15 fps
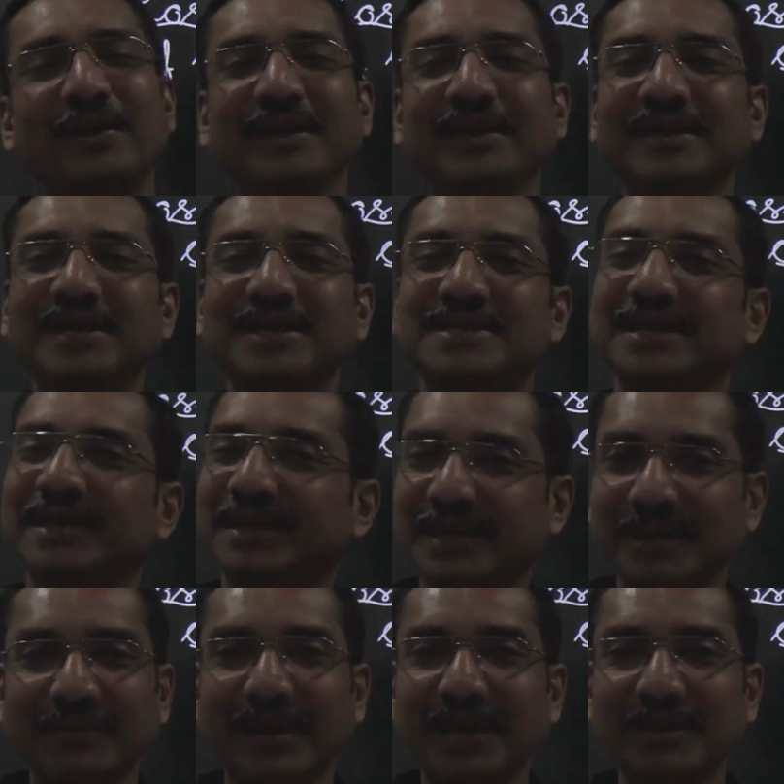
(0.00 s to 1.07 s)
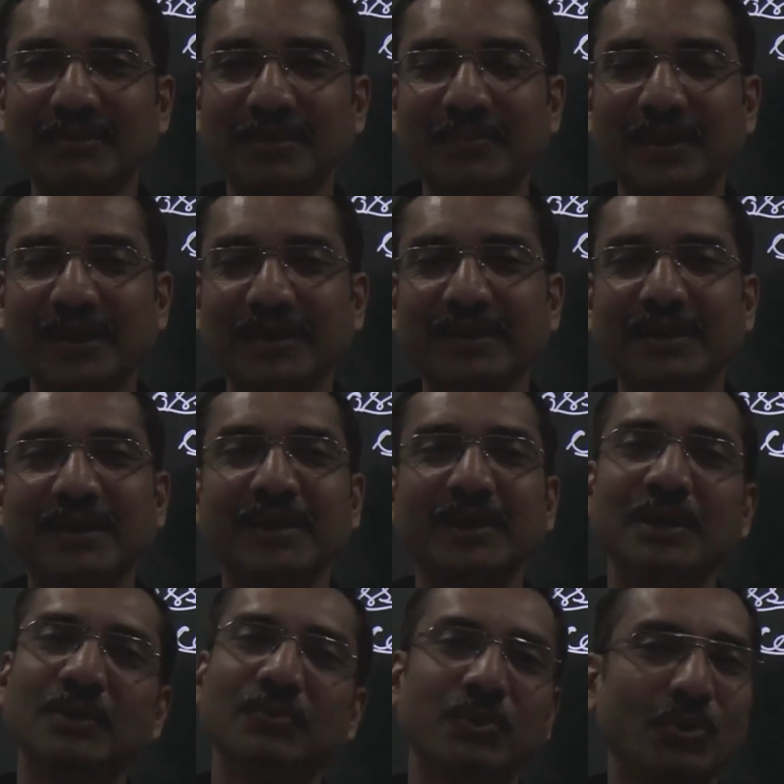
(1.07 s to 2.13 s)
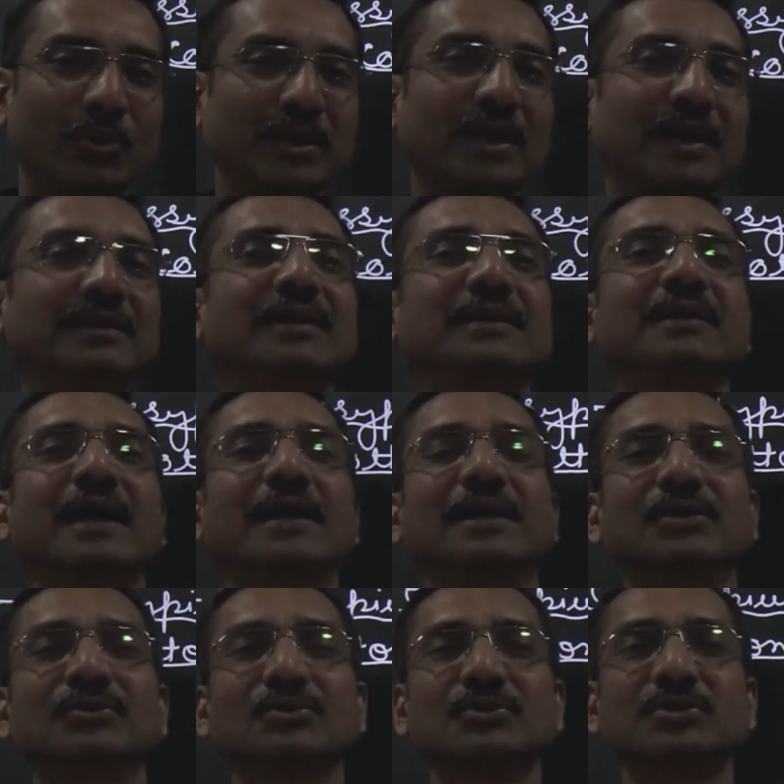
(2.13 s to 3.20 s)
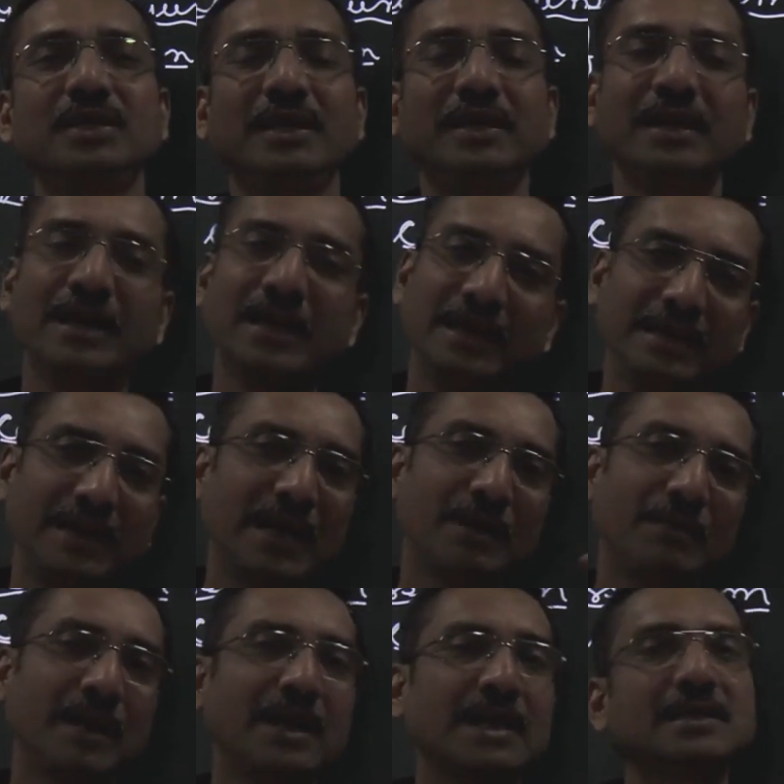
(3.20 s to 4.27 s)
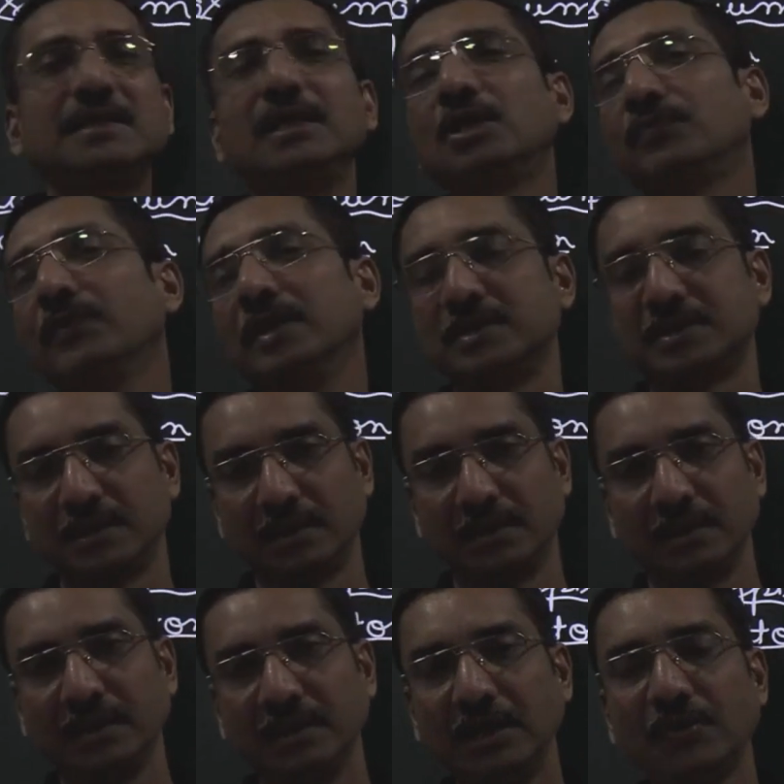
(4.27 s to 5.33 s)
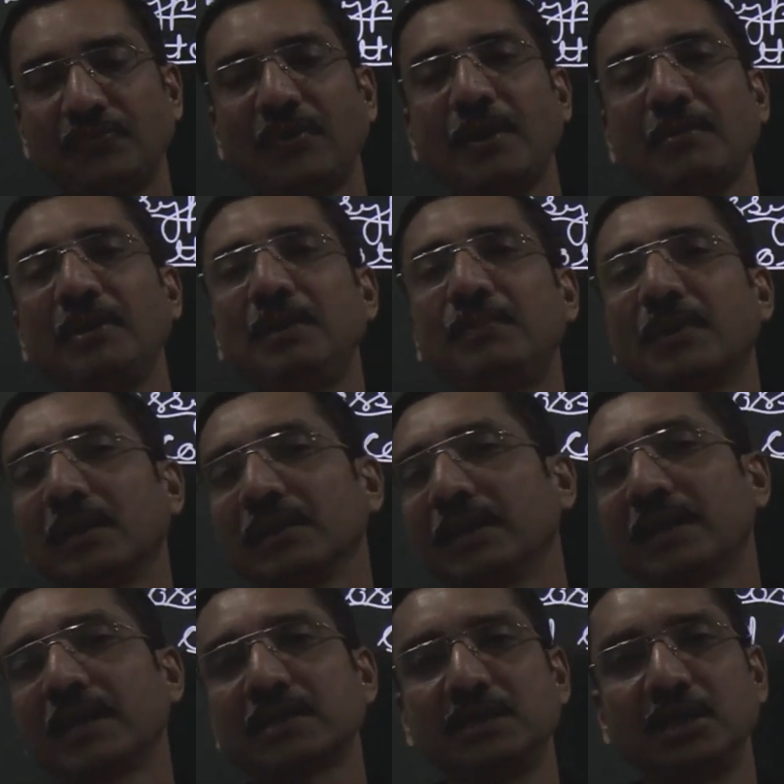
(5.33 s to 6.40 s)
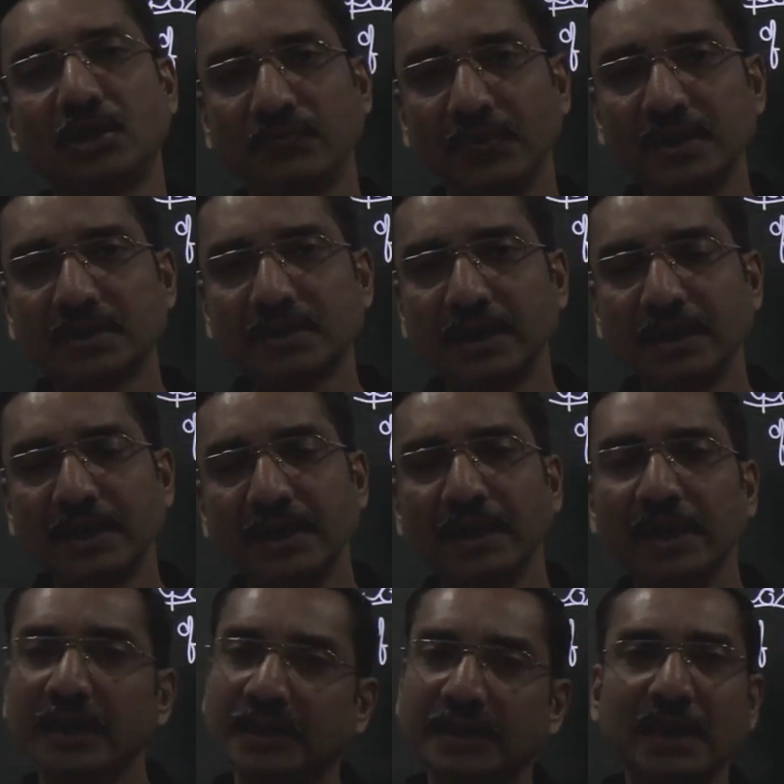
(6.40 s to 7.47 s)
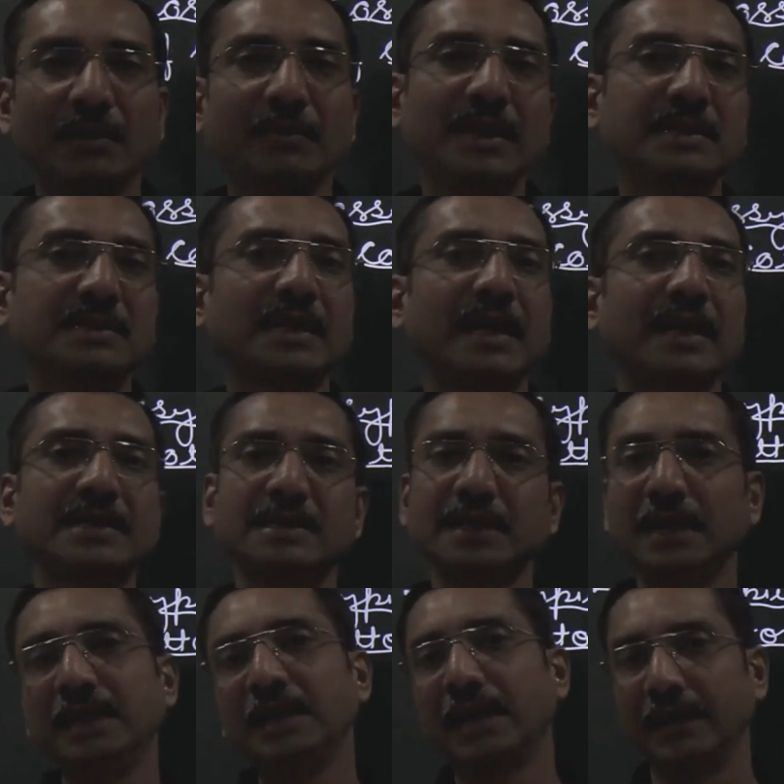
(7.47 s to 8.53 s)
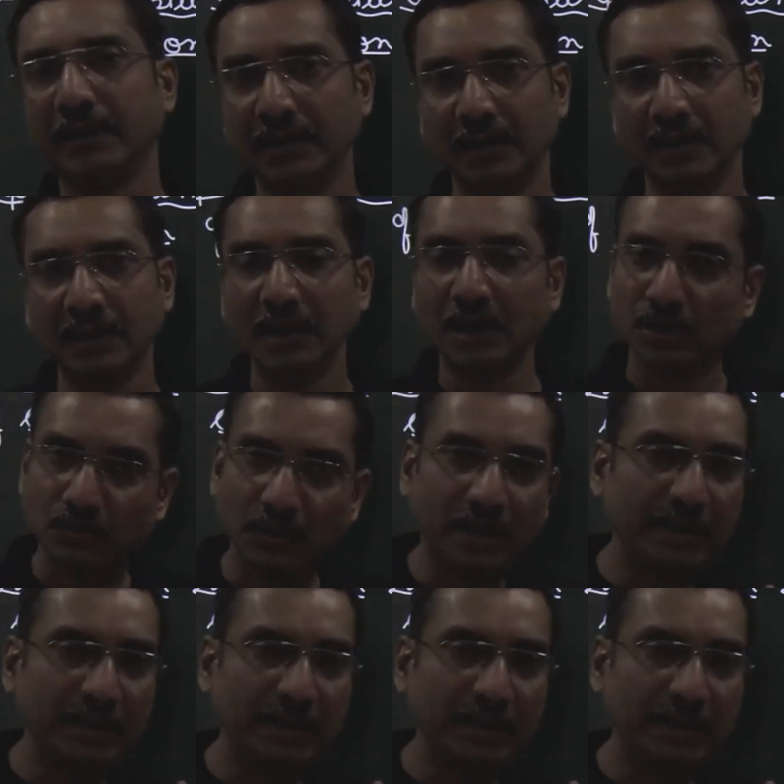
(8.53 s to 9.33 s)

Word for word: पढ़ेंगे सीट के बारे में पढ़ेंगे फ्रूट के अंदर जाएंगे तो सीट ये हमारा सीक्वेंस है ये फैमिली पढ़ने का सीक्वेंस है ये हमेशा ऐसे ही रहेगा तो